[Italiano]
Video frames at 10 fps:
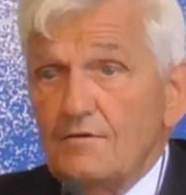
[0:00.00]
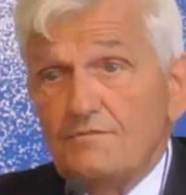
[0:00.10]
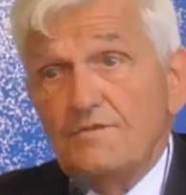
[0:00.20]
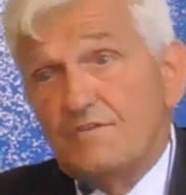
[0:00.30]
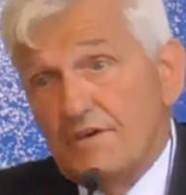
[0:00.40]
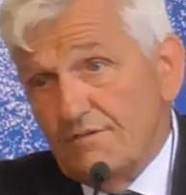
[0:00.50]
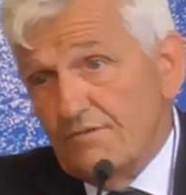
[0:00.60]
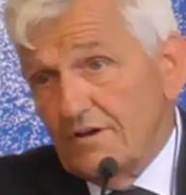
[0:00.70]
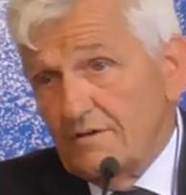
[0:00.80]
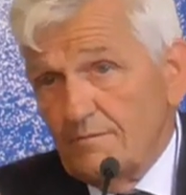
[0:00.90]

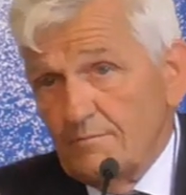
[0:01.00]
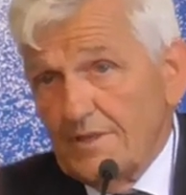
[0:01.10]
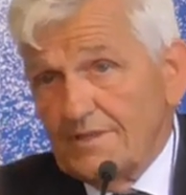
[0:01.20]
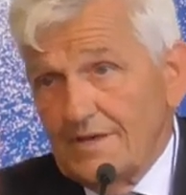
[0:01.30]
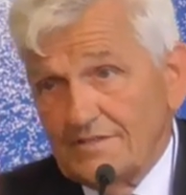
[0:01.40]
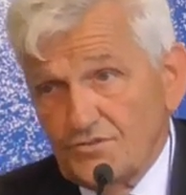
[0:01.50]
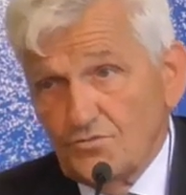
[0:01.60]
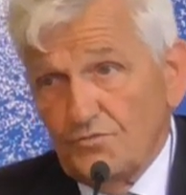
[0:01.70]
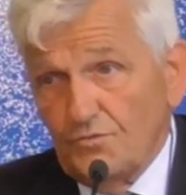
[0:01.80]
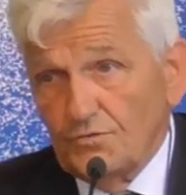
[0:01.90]
viveva piantata
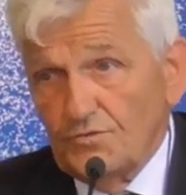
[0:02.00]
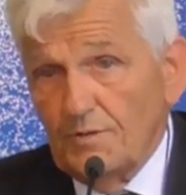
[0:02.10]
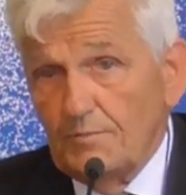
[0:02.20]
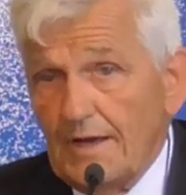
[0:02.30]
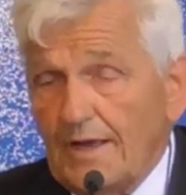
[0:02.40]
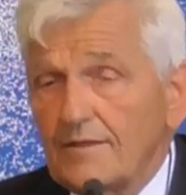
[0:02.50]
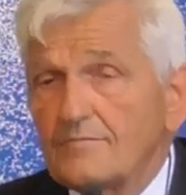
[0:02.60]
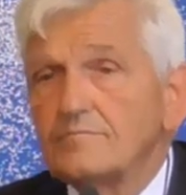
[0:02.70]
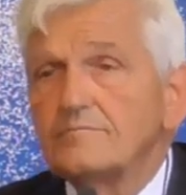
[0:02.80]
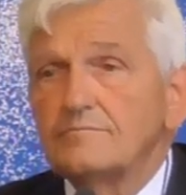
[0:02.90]
sul fondo del mare
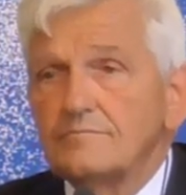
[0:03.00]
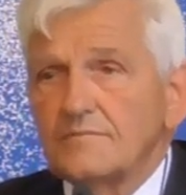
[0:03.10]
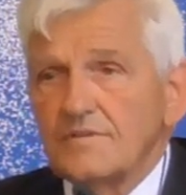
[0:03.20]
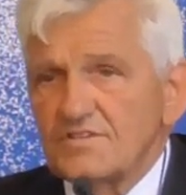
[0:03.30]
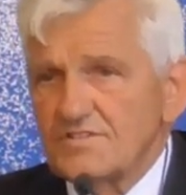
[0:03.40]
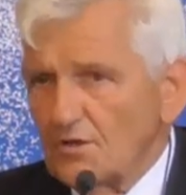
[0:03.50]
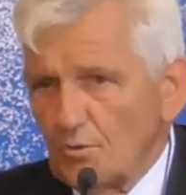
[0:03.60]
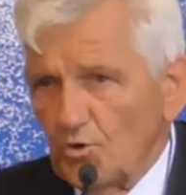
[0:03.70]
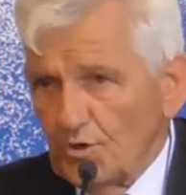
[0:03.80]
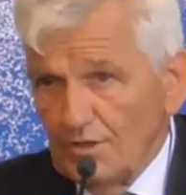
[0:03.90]
stanno
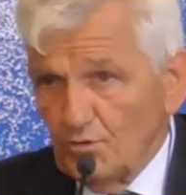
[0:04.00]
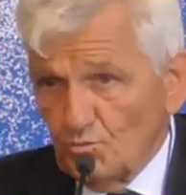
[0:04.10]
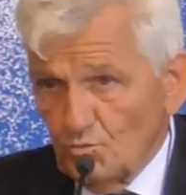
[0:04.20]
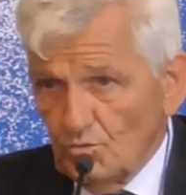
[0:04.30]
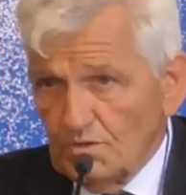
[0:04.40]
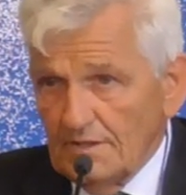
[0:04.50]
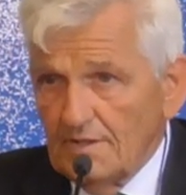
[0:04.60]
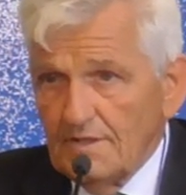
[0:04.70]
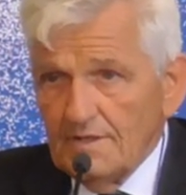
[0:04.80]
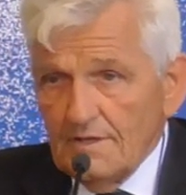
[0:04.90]
morendo tutte.
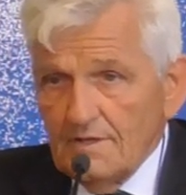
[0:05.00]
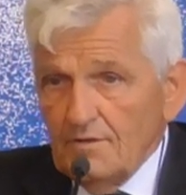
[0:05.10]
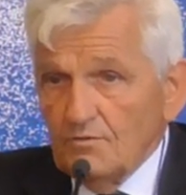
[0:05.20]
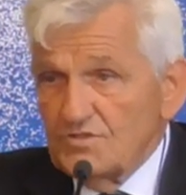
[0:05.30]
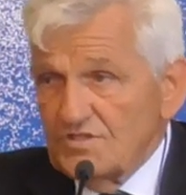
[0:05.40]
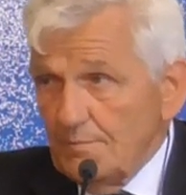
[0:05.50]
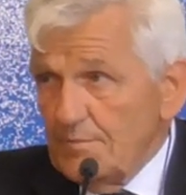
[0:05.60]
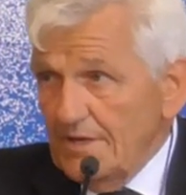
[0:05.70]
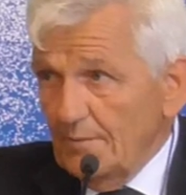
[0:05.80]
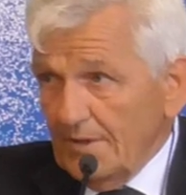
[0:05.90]
Non si sa
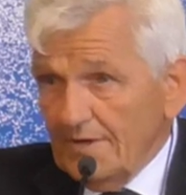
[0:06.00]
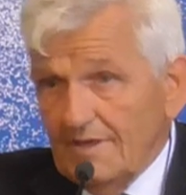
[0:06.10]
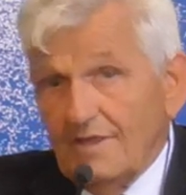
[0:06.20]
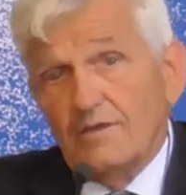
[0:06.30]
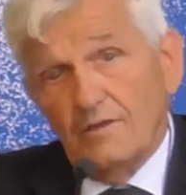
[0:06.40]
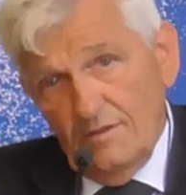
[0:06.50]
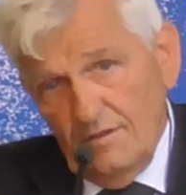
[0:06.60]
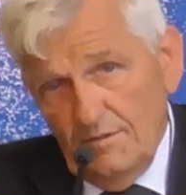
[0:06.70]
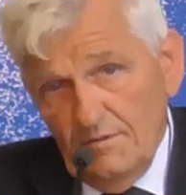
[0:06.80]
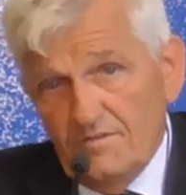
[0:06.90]
bene perché,
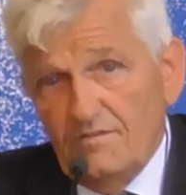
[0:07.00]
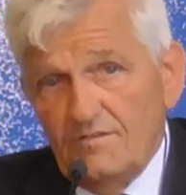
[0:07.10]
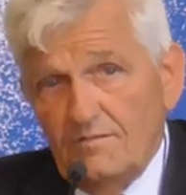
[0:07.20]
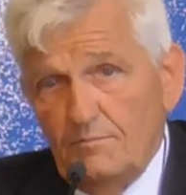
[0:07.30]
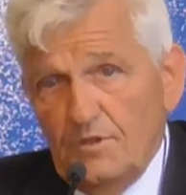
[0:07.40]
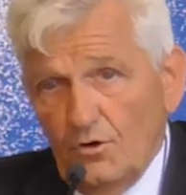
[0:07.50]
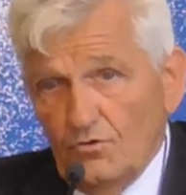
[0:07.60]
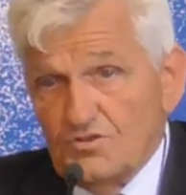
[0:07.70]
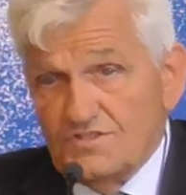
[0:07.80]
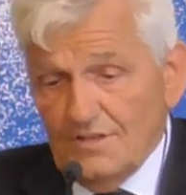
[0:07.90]
i
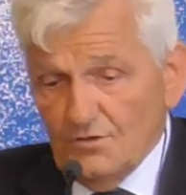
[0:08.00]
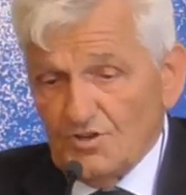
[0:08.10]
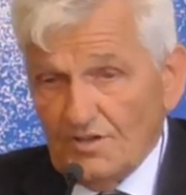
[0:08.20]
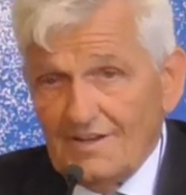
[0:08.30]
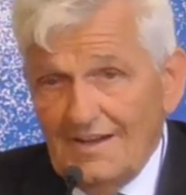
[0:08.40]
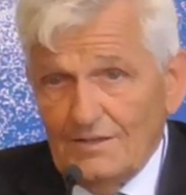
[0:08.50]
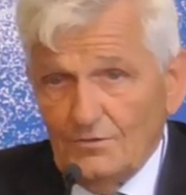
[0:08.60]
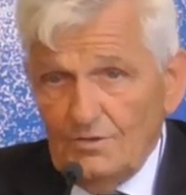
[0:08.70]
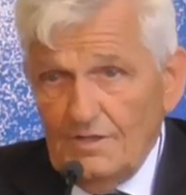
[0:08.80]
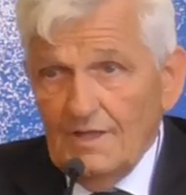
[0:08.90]
biologi stanno
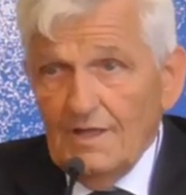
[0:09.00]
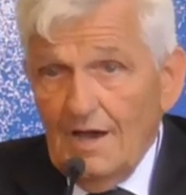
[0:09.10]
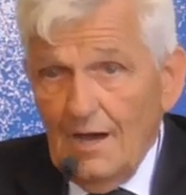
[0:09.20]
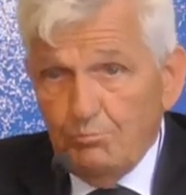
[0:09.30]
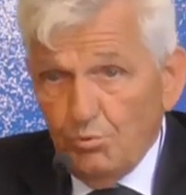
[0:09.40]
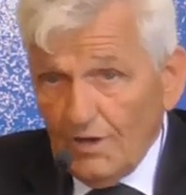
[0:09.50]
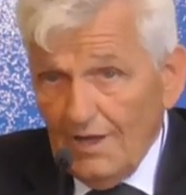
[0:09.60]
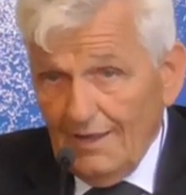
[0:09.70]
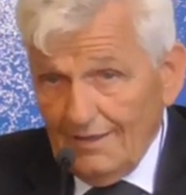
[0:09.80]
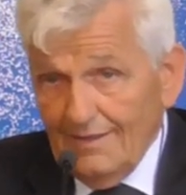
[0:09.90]
cercando di
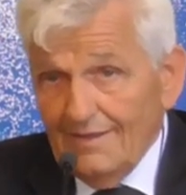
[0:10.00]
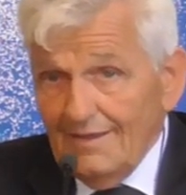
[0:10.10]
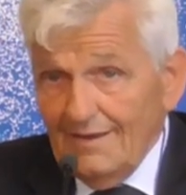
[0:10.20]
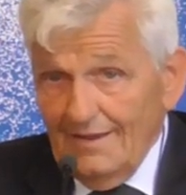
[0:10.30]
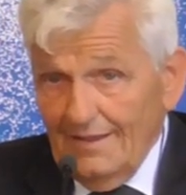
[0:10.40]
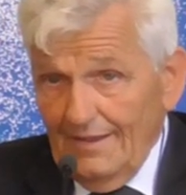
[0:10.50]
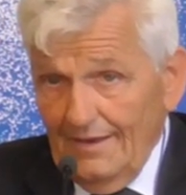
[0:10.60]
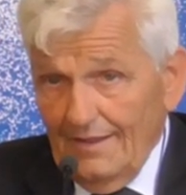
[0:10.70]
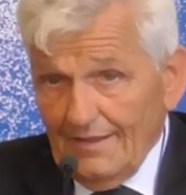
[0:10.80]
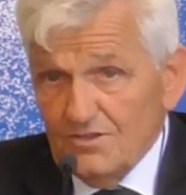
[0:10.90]
appurare le,
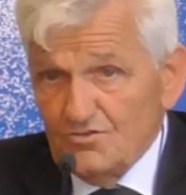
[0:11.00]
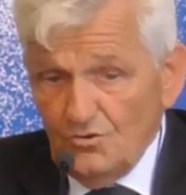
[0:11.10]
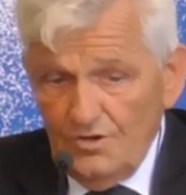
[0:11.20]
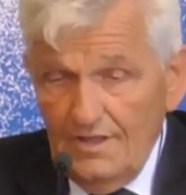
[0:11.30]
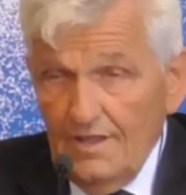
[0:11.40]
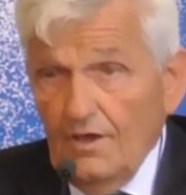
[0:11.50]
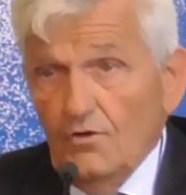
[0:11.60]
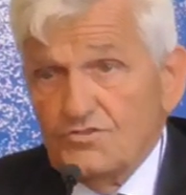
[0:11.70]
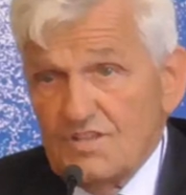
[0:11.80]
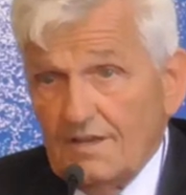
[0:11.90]
le ragioni e
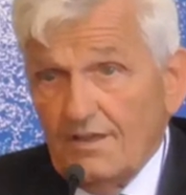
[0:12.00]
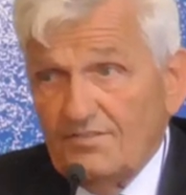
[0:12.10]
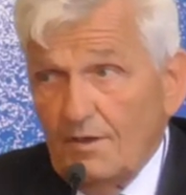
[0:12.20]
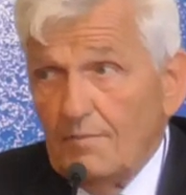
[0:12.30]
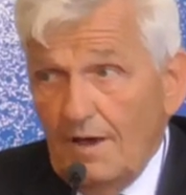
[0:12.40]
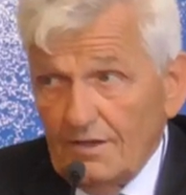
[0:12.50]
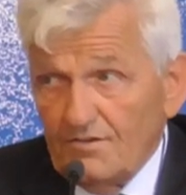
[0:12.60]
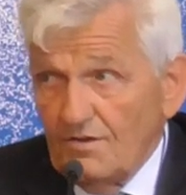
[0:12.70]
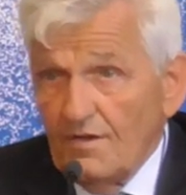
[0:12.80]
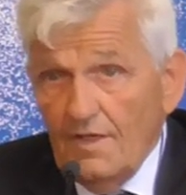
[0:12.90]
José Garcia
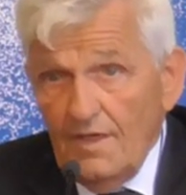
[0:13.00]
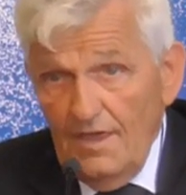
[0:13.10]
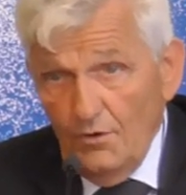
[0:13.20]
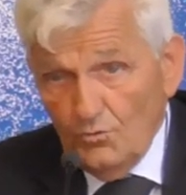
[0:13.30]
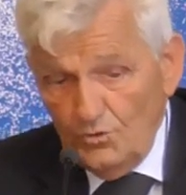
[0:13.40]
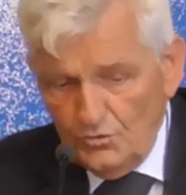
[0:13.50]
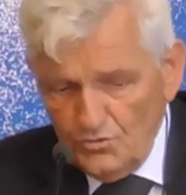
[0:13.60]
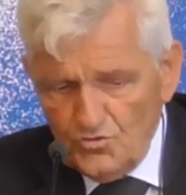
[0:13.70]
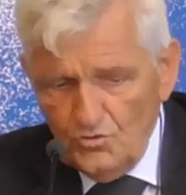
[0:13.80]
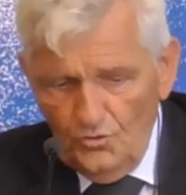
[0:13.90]
Marce è uno di
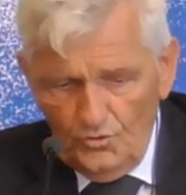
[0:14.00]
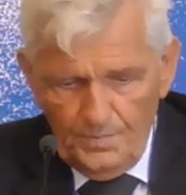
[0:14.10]
costoro.